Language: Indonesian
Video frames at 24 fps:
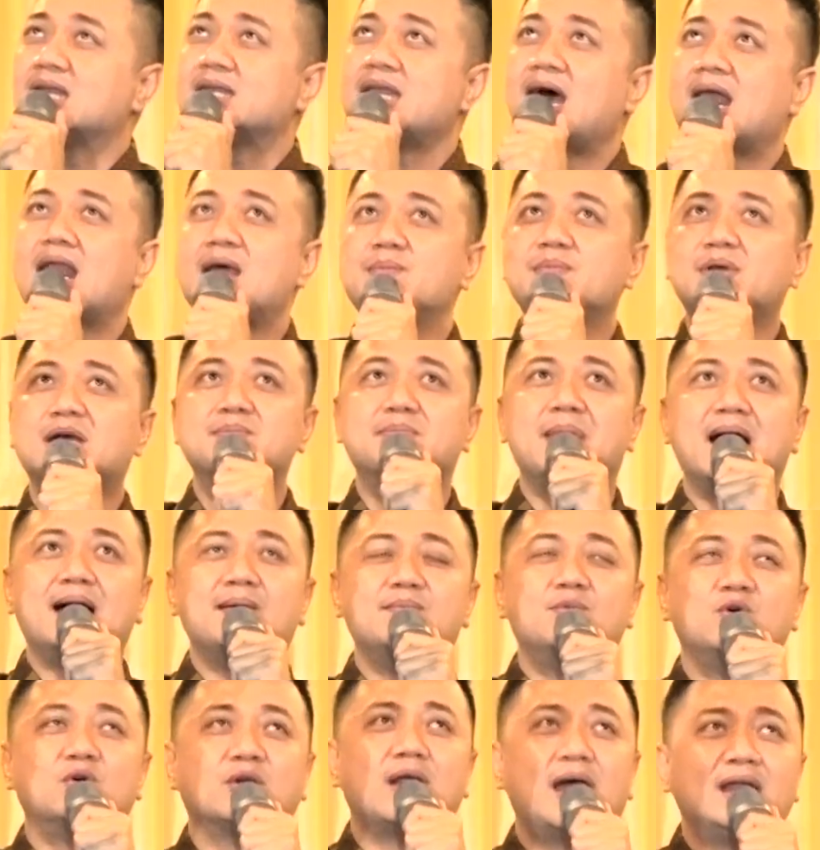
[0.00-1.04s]
dalam
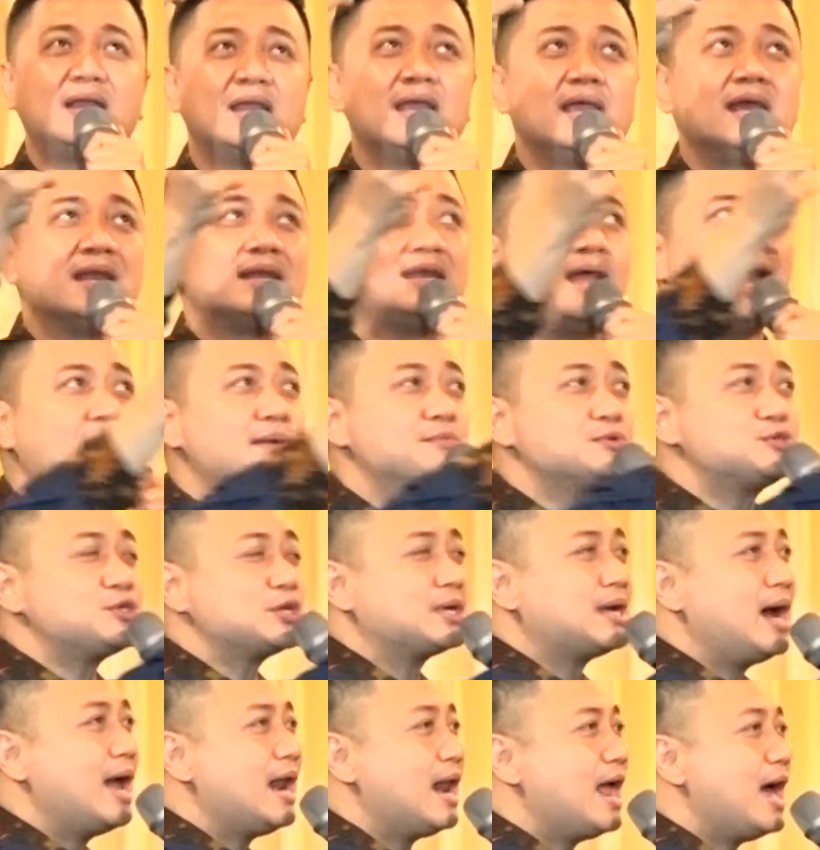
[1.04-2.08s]
kemakmuran, dalam
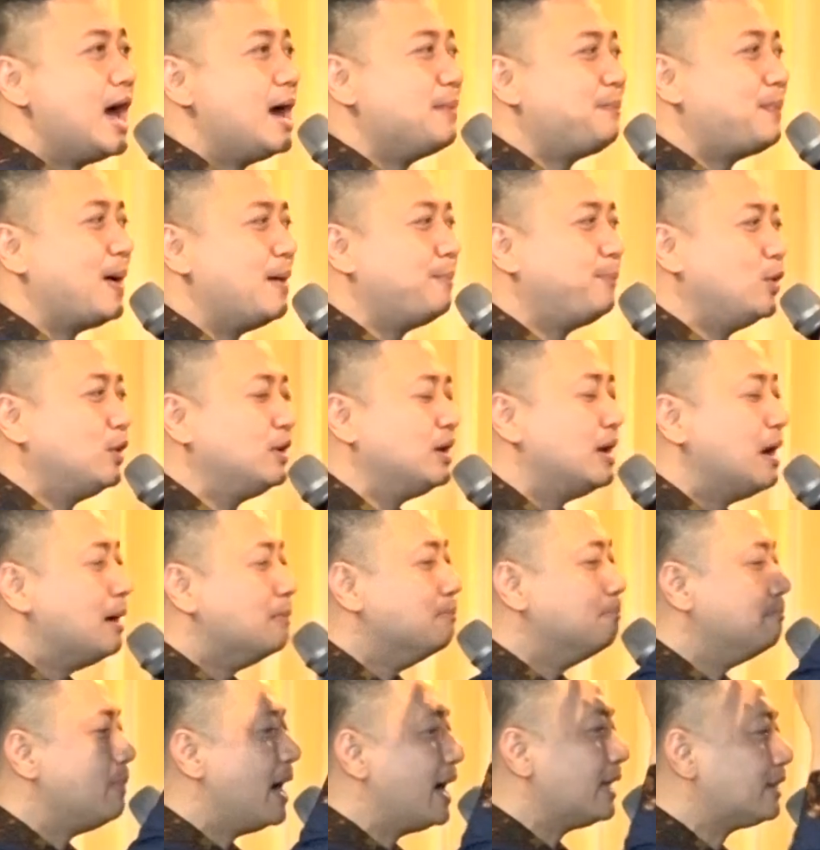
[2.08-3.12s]
segala apapun,
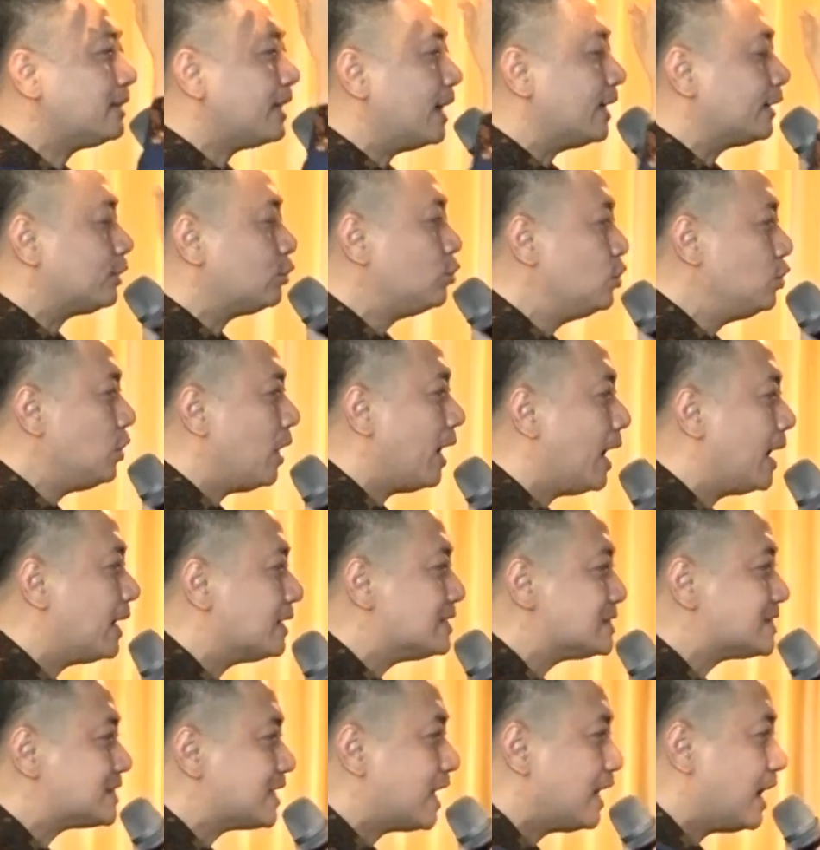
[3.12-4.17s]
mata
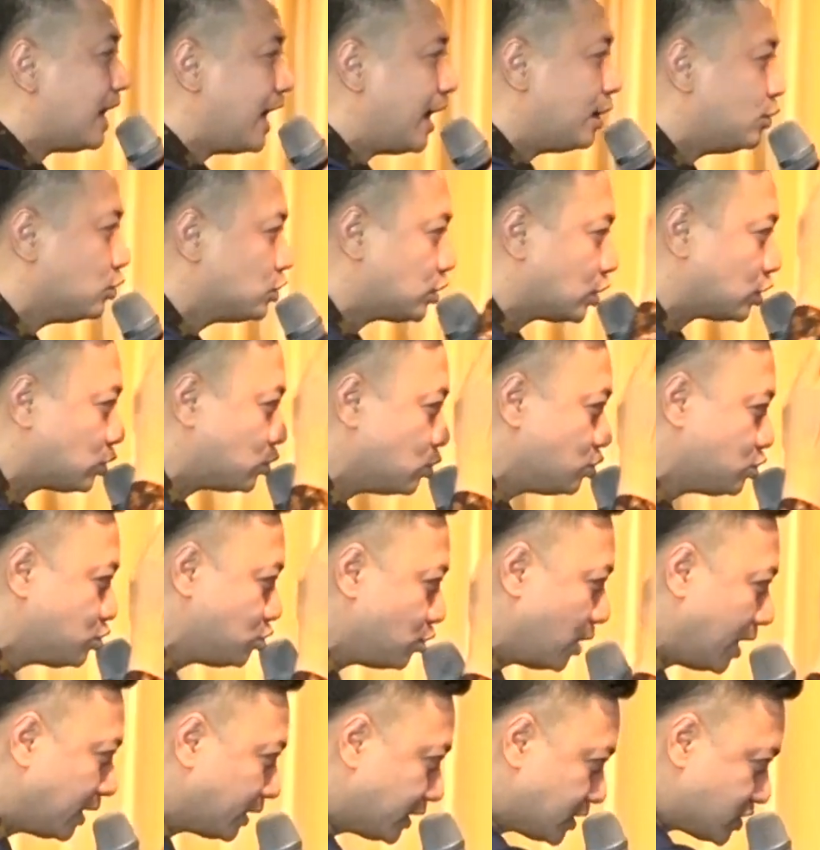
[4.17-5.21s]
Tuhan selalu
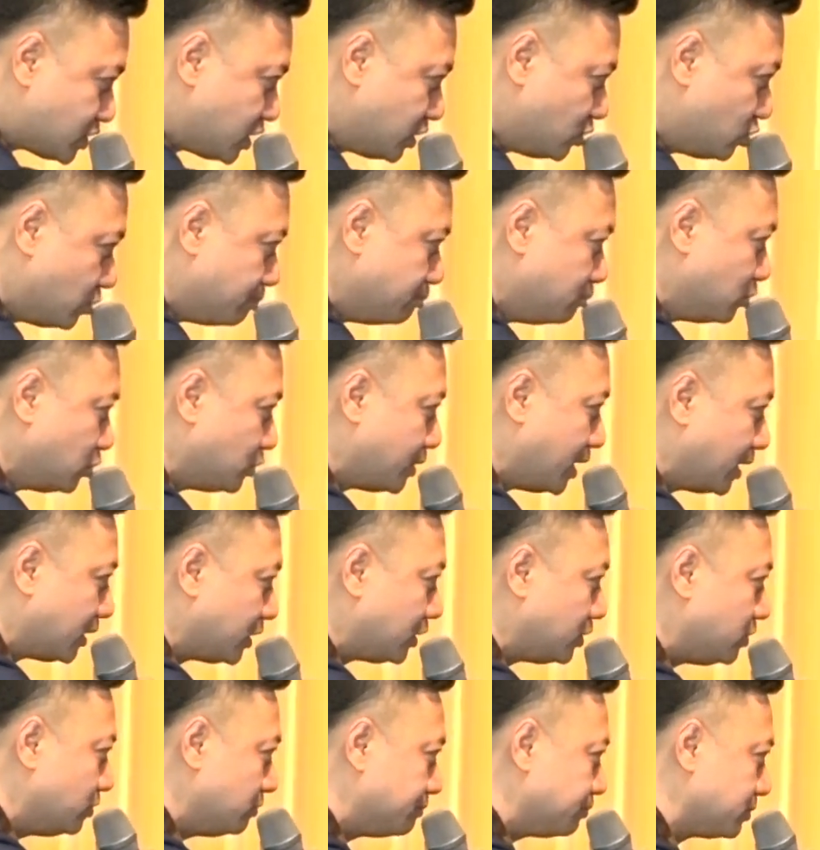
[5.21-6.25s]
tertuju atas hidupmu dan
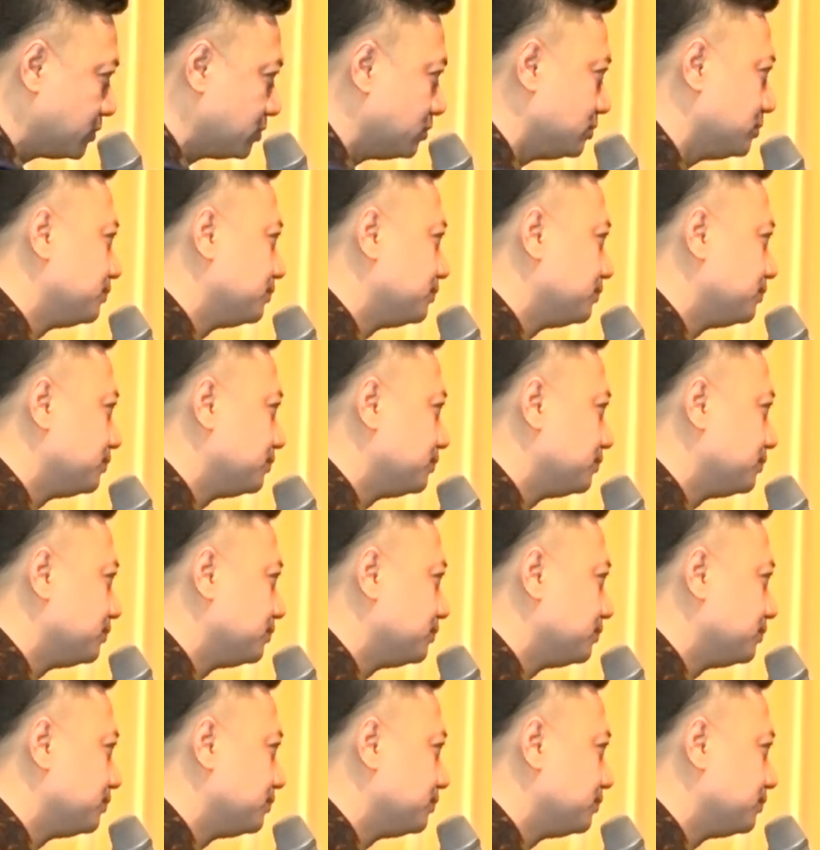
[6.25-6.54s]
hidupku.